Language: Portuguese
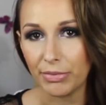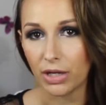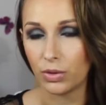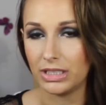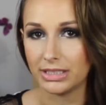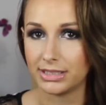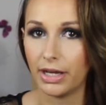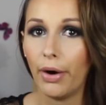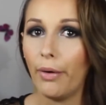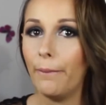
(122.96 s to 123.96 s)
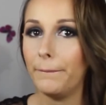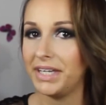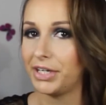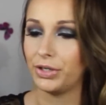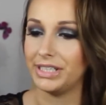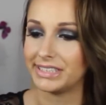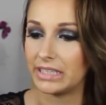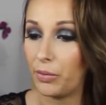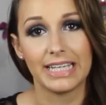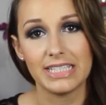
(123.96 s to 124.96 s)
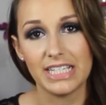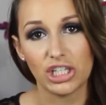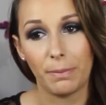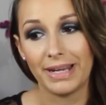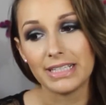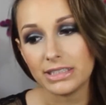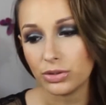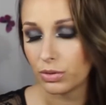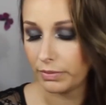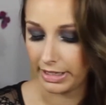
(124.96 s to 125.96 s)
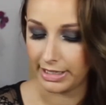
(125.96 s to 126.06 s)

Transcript: minha coleção, mini coleção, que seja parecido com